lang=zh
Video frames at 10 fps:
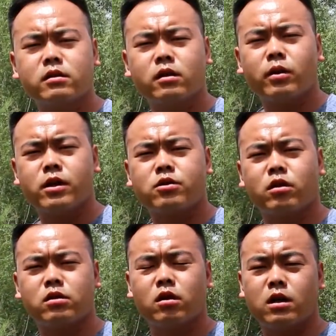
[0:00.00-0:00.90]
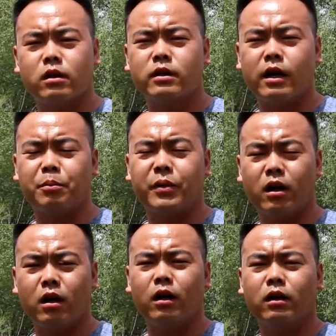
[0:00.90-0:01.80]
这块小草场的两
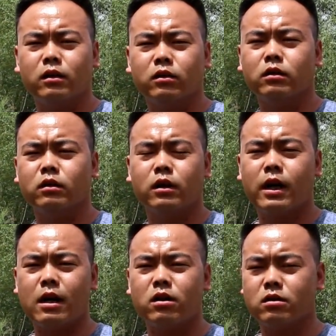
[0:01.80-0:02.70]
边啊，你能看